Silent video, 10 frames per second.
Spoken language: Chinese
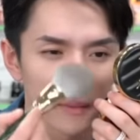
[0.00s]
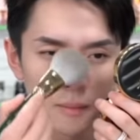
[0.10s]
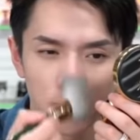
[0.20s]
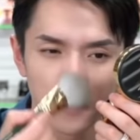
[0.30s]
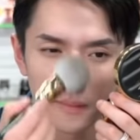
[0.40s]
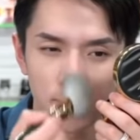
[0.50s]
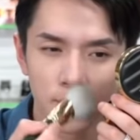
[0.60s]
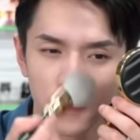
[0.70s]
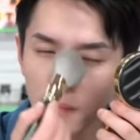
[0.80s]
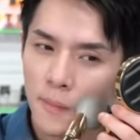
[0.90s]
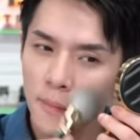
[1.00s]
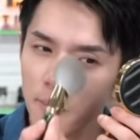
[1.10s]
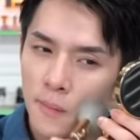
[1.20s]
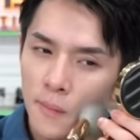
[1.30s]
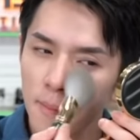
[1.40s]
白玫瑰晚安
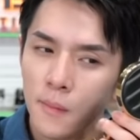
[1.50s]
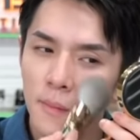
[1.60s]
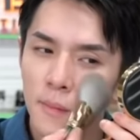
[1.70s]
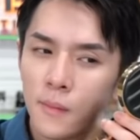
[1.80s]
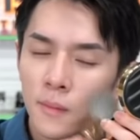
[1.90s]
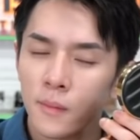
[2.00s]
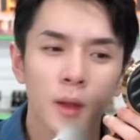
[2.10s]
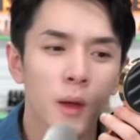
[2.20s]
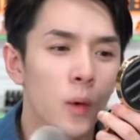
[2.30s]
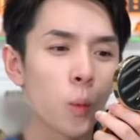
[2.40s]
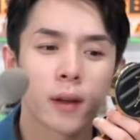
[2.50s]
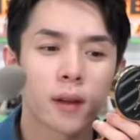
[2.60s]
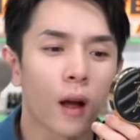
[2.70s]
粉，就是你白玫瑰。